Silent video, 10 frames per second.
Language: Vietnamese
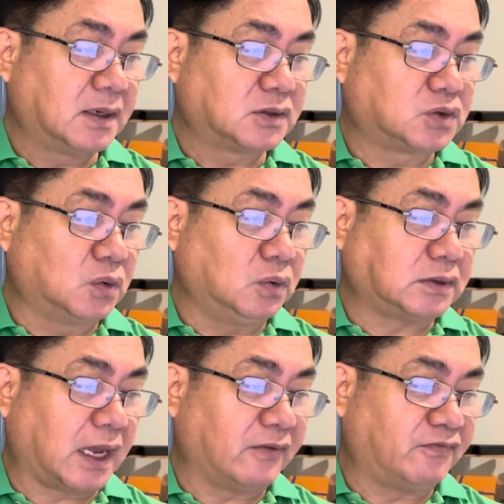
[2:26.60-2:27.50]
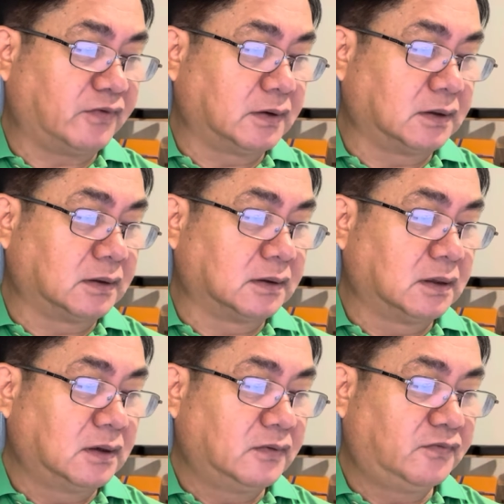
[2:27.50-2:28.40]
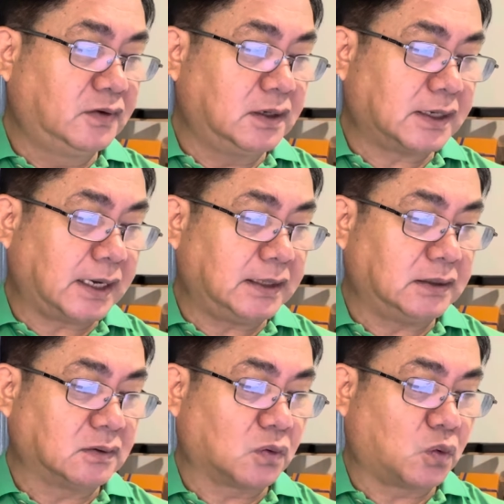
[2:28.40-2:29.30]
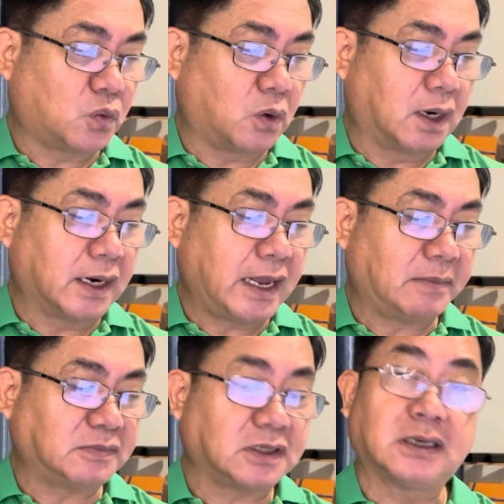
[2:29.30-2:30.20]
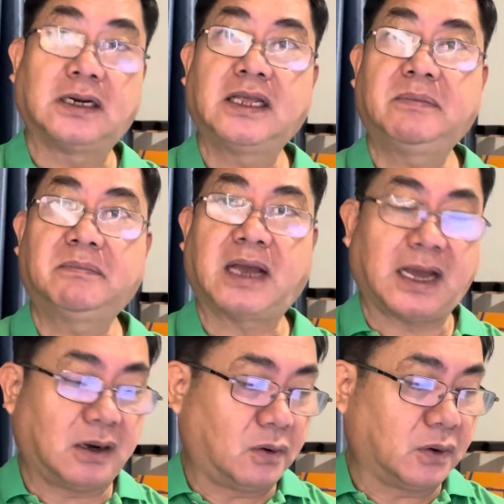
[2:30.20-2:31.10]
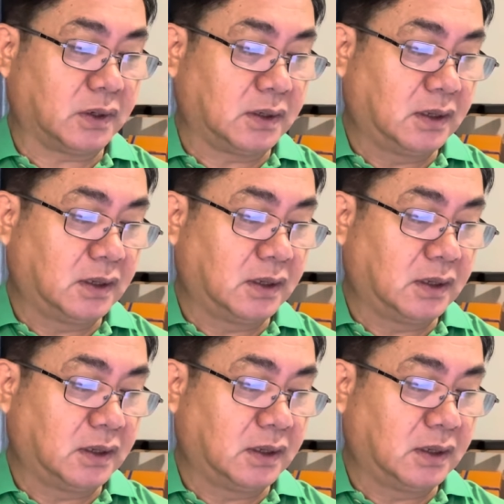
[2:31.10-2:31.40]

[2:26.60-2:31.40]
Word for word: trú tại phường Phương Canh, quận Nam Từ Liêm, Hà Nội,